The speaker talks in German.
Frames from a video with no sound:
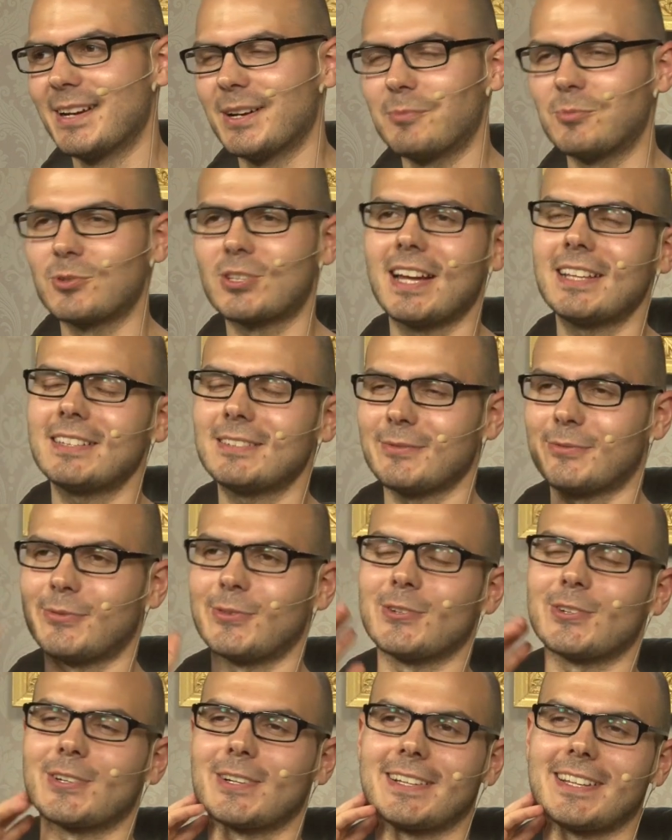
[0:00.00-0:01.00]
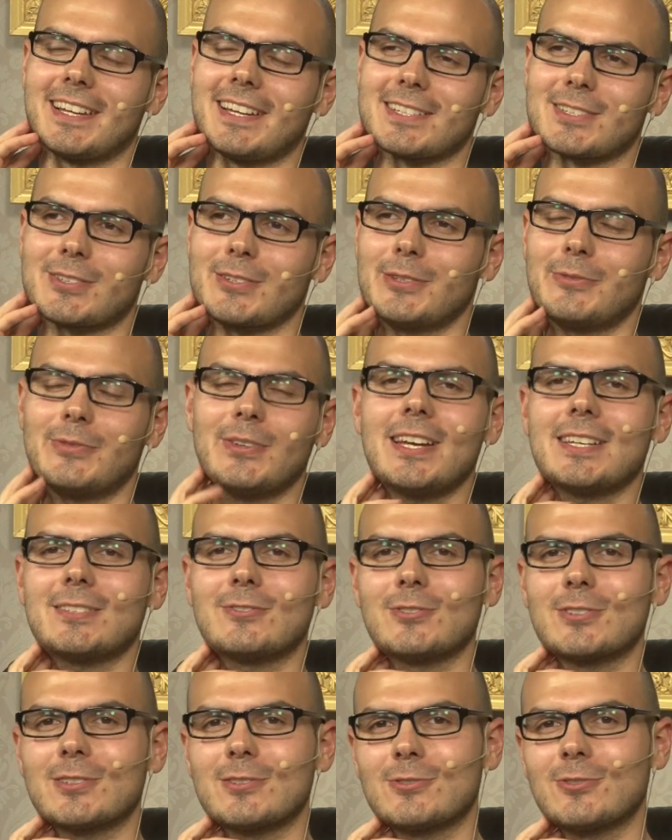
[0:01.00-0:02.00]
Mutantenvögeln, ja, das könnte vielleicht
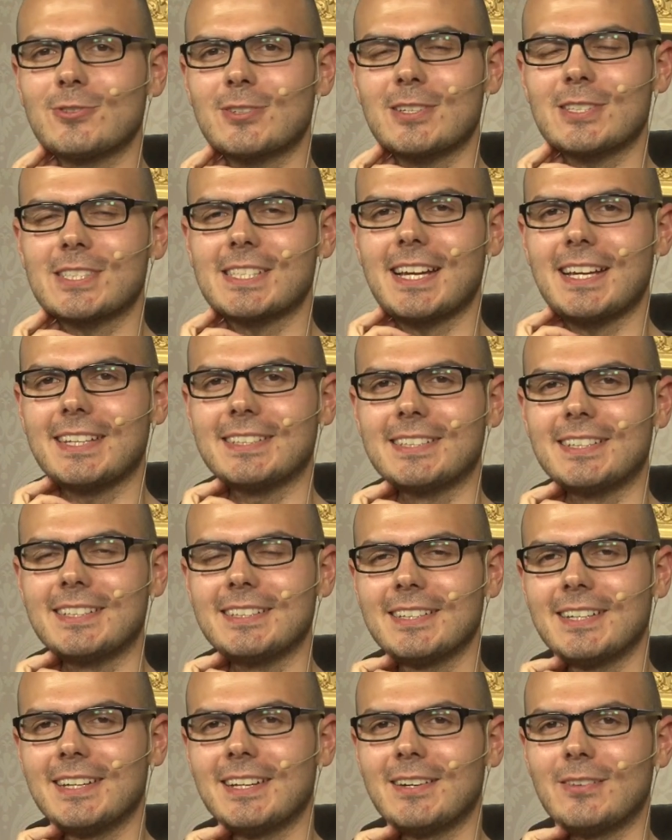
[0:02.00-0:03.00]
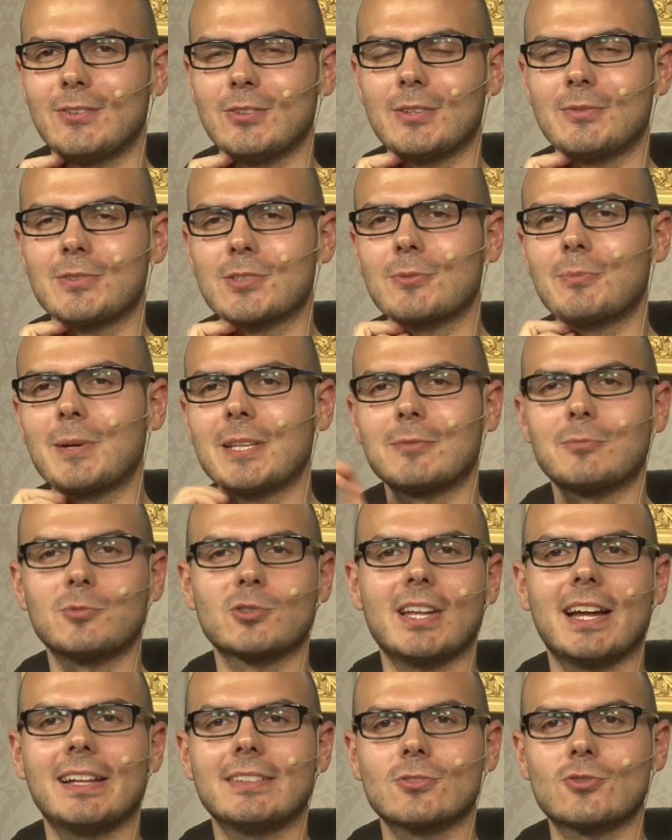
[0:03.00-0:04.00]
durch, durchaus sein, ne? Oder wieso bei einer
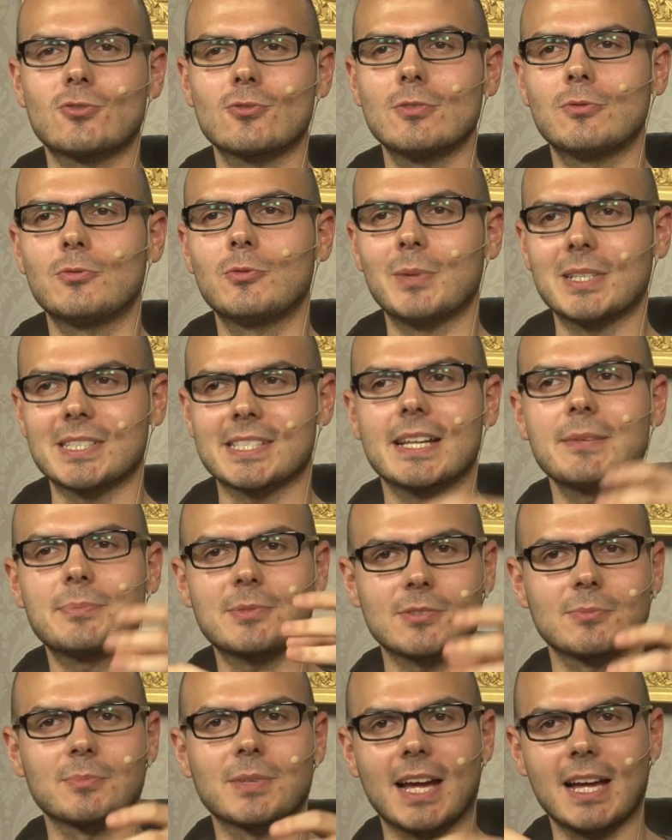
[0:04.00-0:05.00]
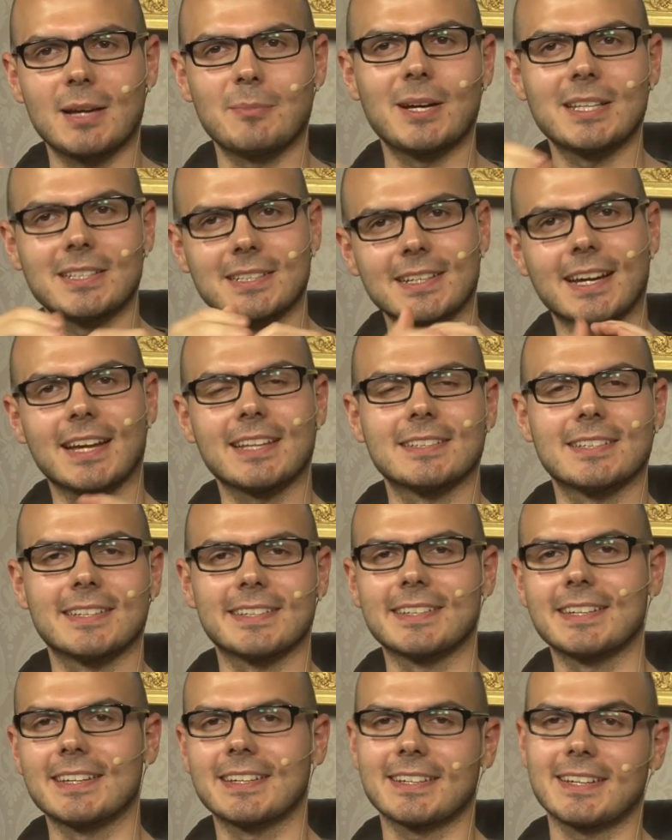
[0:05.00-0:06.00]
Mutantenschule, wo man selbst zum dreibeinigen Rennen
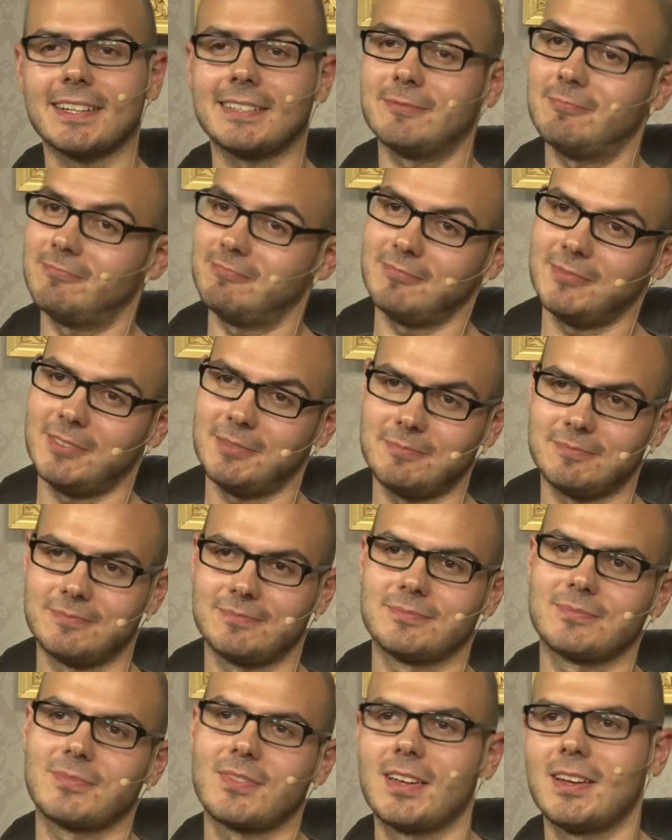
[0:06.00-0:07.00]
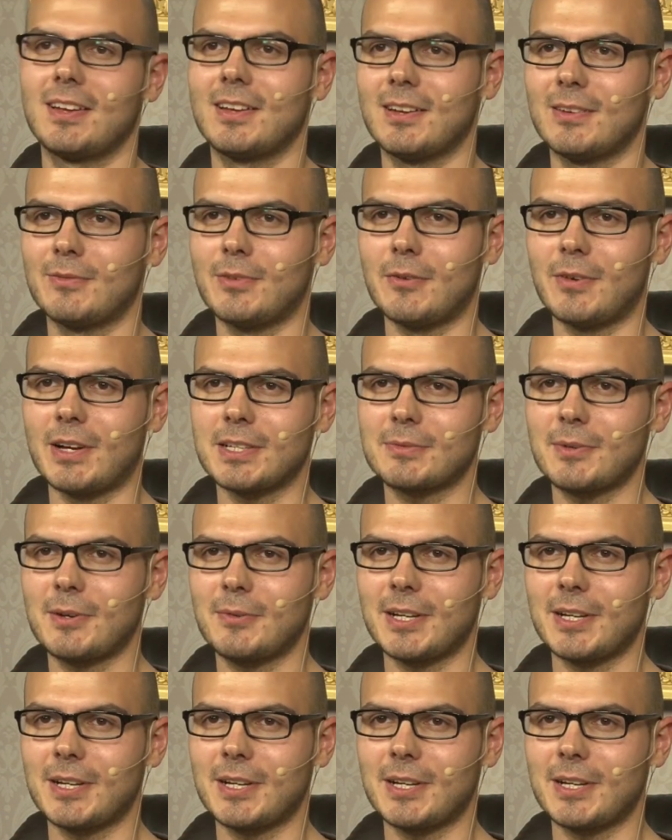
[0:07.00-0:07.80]
hingehen kann. Ne? Wer weiß, wer